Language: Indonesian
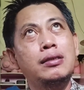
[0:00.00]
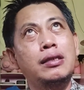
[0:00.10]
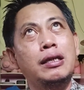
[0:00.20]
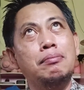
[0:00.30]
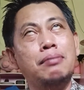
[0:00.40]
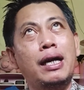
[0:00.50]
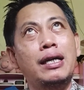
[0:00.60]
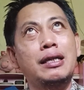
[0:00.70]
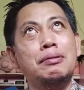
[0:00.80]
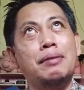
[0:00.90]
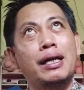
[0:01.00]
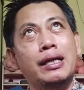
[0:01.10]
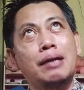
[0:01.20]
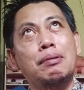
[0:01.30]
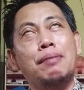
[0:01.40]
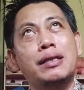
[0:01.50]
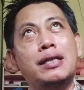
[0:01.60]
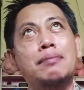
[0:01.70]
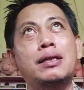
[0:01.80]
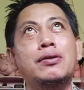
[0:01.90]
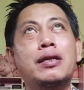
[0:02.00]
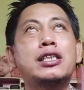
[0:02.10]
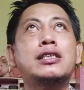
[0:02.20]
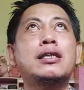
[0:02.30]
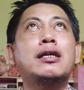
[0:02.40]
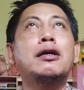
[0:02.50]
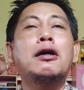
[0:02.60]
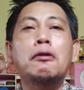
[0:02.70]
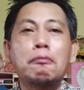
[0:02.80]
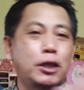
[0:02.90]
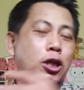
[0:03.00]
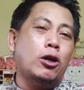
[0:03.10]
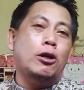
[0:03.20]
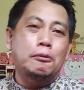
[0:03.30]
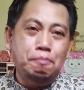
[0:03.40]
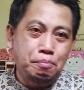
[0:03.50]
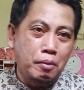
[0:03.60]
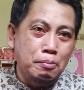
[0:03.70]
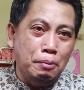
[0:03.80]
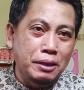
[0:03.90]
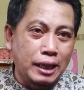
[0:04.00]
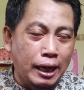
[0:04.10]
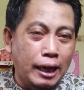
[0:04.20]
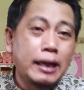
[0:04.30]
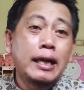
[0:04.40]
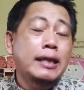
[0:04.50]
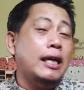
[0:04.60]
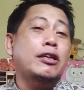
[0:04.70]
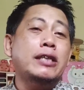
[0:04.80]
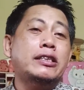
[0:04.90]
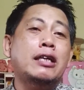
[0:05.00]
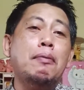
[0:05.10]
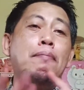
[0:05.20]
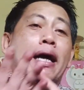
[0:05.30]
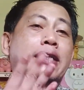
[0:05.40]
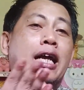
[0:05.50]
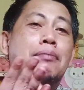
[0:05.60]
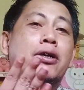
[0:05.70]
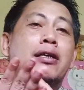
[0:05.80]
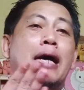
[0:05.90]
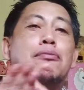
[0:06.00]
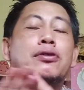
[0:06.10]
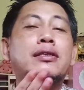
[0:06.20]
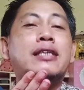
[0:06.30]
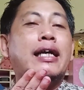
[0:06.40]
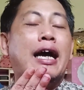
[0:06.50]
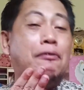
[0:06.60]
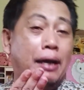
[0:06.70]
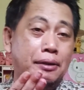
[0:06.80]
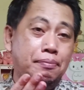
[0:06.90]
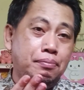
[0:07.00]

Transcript: nyimak napa maling pembaca menulis bicara, berbicara. Dados ini pembelajaran kok namung sekawan.